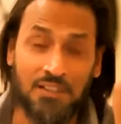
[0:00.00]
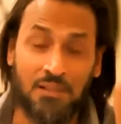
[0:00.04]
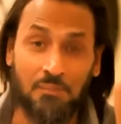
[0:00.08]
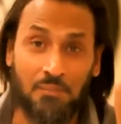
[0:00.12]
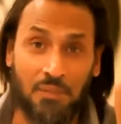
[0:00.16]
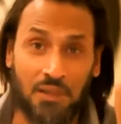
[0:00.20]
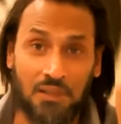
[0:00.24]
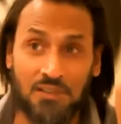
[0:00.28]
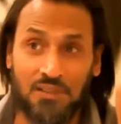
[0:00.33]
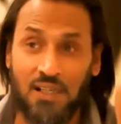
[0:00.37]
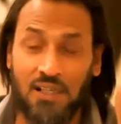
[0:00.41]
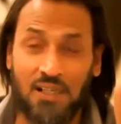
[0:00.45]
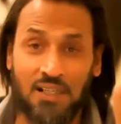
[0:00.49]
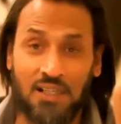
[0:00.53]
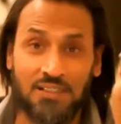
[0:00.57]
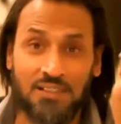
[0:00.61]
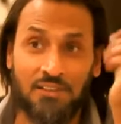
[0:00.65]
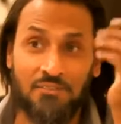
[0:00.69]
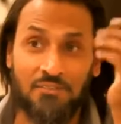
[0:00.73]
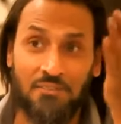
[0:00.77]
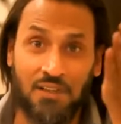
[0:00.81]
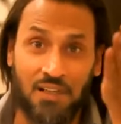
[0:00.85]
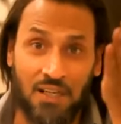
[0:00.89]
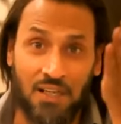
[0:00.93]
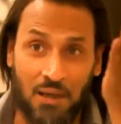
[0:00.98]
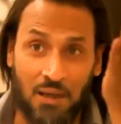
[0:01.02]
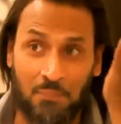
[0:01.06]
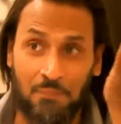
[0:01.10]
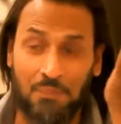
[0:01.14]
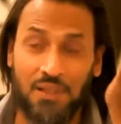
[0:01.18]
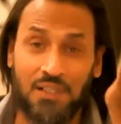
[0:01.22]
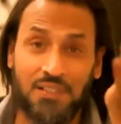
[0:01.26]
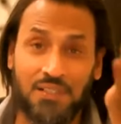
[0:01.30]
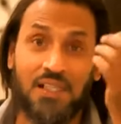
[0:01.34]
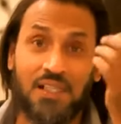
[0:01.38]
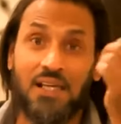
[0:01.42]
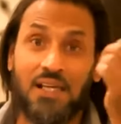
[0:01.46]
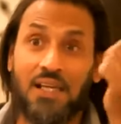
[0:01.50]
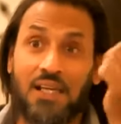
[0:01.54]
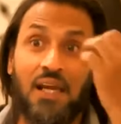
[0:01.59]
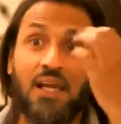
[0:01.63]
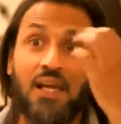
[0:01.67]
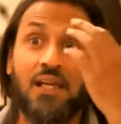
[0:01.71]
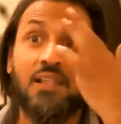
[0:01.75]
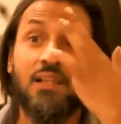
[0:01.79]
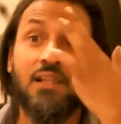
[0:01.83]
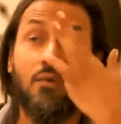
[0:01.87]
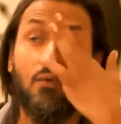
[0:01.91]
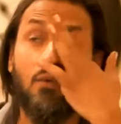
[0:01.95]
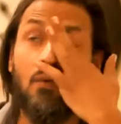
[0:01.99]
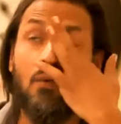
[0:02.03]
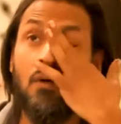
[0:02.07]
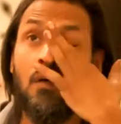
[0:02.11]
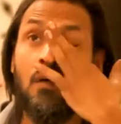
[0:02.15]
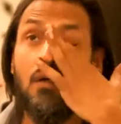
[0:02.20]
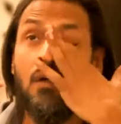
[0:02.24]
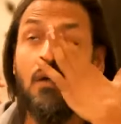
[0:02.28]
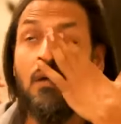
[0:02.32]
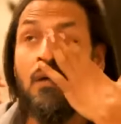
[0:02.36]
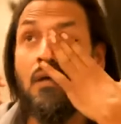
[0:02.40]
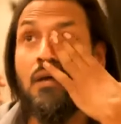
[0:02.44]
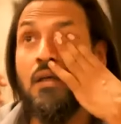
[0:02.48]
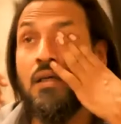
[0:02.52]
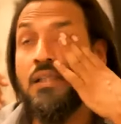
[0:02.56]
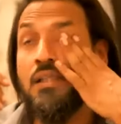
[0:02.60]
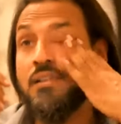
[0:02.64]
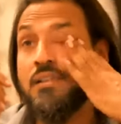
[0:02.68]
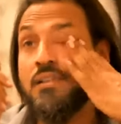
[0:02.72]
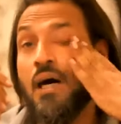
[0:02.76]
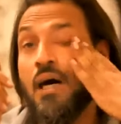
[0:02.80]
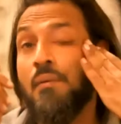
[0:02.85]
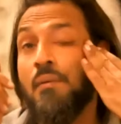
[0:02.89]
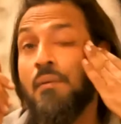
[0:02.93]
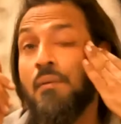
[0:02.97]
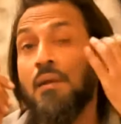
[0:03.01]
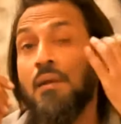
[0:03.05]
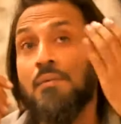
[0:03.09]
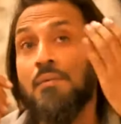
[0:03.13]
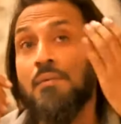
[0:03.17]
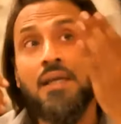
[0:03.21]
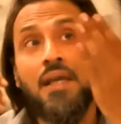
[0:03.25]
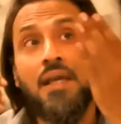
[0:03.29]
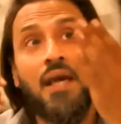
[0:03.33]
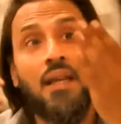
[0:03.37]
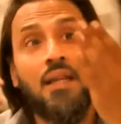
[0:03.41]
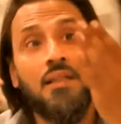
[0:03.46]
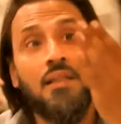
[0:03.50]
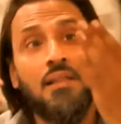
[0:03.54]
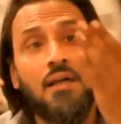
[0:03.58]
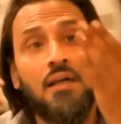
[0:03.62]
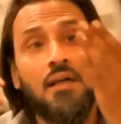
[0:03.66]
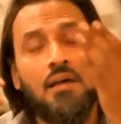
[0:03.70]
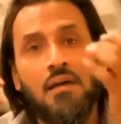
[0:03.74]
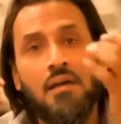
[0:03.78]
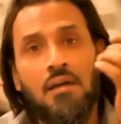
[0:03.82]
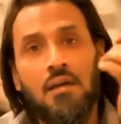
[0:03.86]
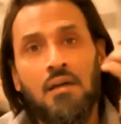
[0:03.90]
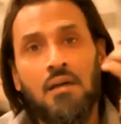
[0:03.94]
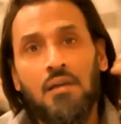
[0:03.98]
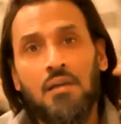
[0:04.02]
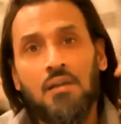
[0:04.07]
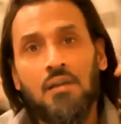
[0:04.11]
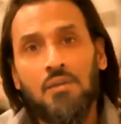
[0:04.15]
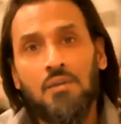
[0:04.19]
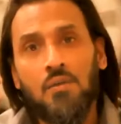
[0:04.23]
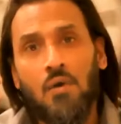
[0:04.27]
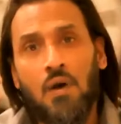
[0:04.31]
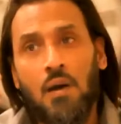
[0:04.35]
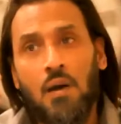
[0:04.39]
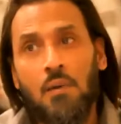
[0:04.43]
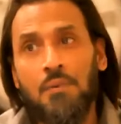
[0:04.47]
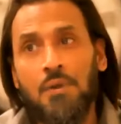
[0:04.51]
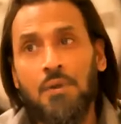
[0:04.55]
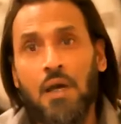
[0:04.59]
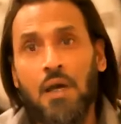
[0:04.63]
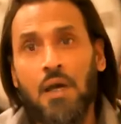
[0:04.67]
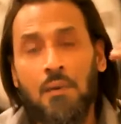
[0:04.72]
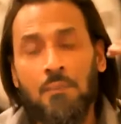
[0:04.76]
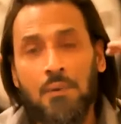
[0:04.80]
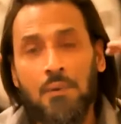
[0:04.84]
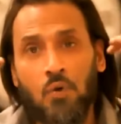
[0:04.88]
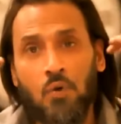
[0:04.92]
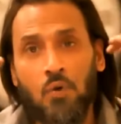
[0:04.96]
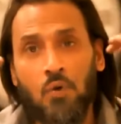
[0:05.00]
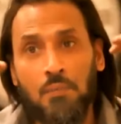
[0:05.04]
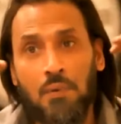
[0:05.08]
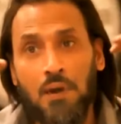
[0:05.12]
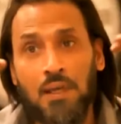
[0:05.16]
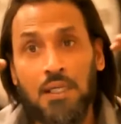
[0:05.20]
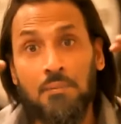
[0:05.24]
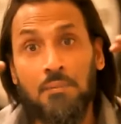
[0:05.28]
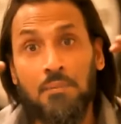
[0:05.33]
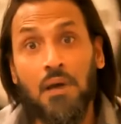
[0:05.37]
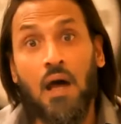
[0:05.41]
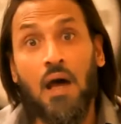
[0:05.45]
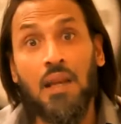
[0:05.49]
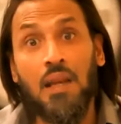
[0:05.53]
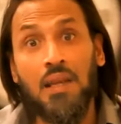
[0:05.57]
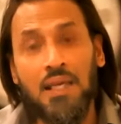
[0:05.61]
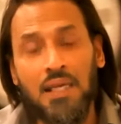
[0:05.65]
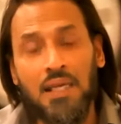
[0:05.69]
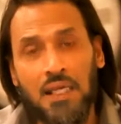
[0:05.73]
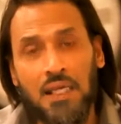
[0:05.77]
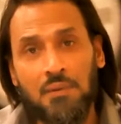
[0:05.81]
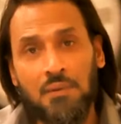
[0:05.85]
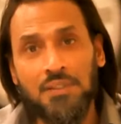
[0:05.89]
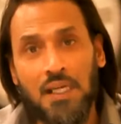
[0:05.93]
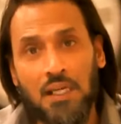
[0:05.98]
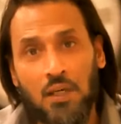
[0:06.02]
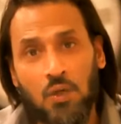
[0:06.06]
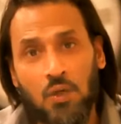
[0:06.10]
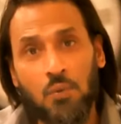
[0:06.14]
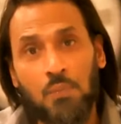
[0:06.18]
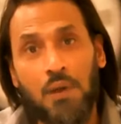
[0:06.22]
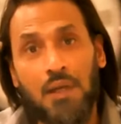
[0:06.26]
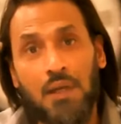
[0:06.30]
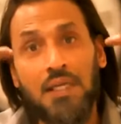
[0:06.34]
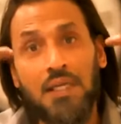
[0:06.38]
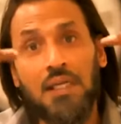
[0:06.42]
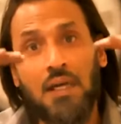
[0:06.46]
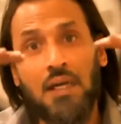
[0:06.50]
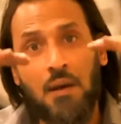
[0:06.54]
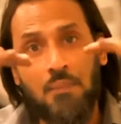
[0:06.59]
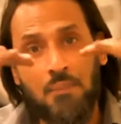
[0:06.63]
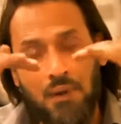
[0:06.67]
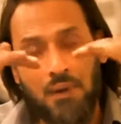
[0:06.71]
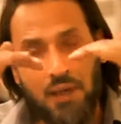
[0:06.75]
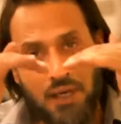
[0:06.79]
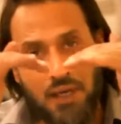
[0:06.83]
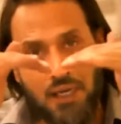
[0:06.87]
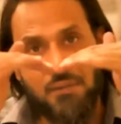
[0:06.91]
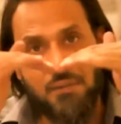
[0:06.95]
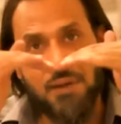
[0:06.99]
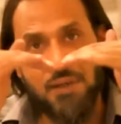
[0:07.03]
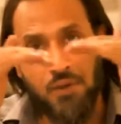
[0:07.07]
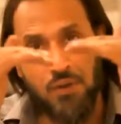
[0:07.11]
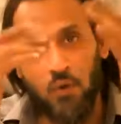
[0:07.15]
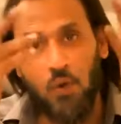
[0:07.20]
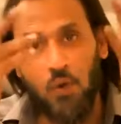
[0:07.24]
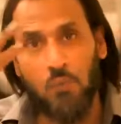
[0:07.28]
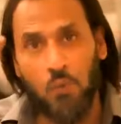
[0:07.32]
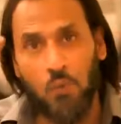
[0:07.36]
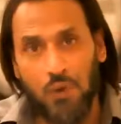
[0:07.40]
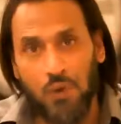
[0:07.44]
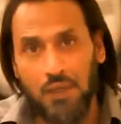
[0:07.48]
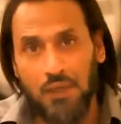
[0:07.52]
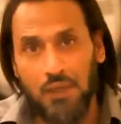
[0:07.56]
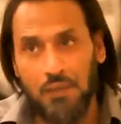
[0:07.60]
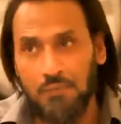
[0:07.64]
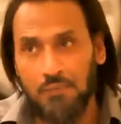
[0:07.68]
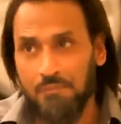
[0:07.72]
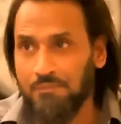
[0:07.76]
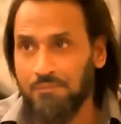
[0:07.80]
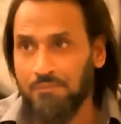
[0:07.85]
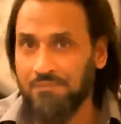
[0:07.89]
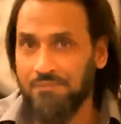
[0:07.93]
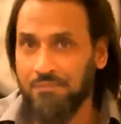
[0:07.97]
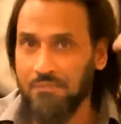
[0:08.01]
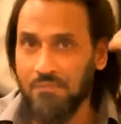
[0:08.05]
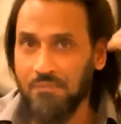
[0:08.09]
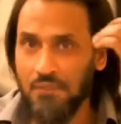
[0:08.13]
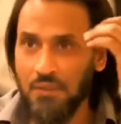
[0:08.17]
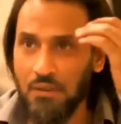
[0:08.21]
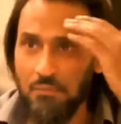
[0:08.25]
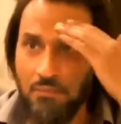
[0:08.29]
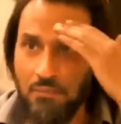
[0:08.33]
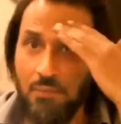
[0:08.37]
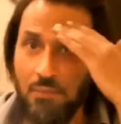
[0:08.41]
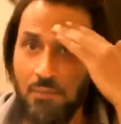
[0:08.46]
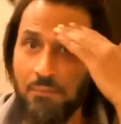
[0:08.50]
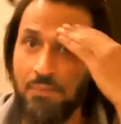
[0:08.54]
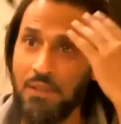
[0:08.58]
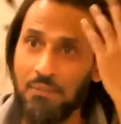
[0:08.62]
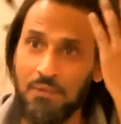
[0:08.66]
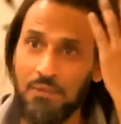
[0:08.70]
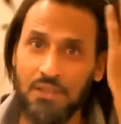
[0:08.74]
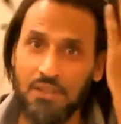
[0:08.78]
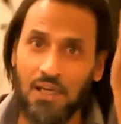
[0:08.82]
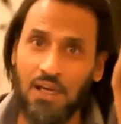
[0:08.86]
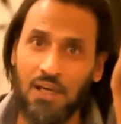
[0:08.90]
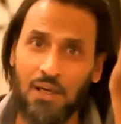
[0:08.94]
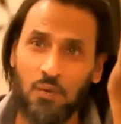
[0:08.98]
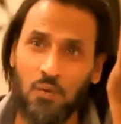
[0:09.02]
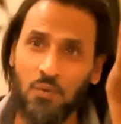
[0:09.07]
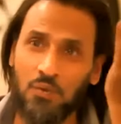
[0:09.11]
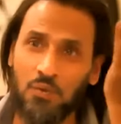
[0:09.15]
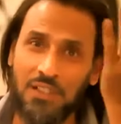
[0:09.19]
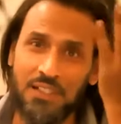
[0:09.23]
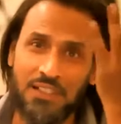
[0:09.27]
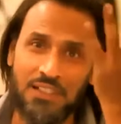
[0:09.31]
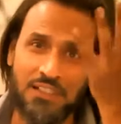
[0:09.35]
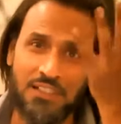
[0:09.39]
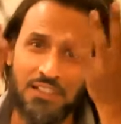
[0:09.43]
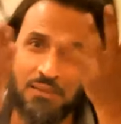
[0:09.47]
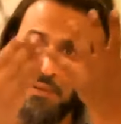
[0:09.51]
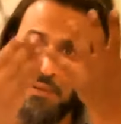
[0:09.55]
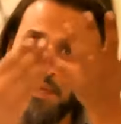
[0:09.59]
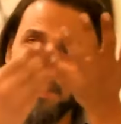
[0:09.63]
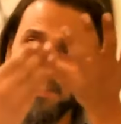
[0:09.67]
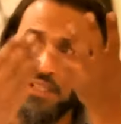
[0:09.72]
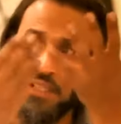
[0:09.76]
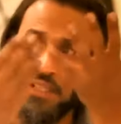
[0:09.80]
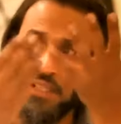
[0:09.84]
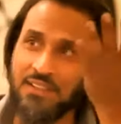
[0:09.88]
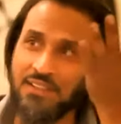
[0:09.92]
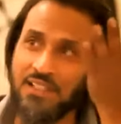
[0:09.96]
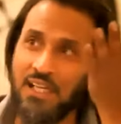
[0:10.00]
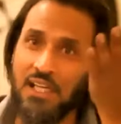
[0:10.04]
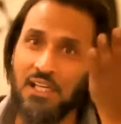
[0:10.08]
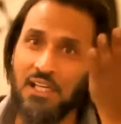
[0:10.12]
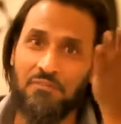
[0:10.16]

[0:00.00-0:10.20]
बद से बदतर का सफर है आप पता चला क्या था वो साहबा ने भी ये कहना था तो हम यहाँ पे कुर्बानी बढ़ाने की बजाय कुर्बानी कम करने वाली कौम हो गए मैं फिर बता रहा हूँ किसी समैंथा